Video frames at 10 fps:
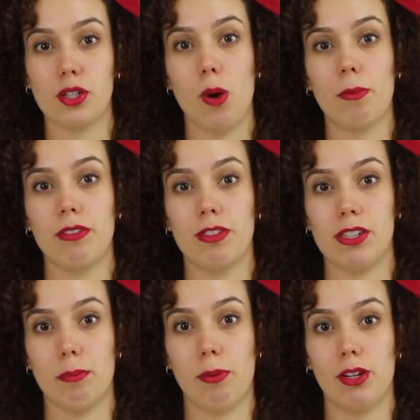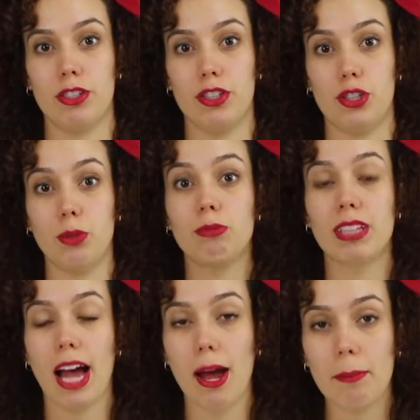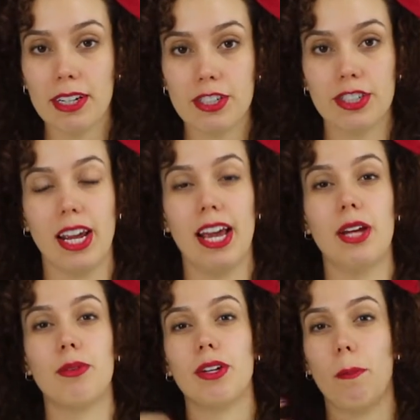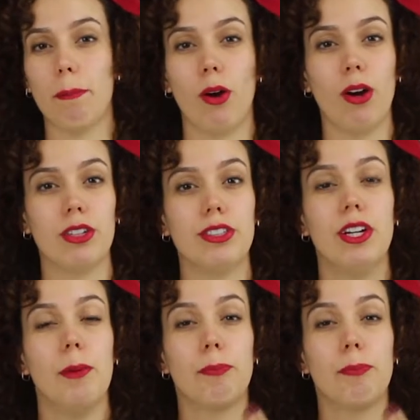como que você pode juntar mais dinheiro e não pode.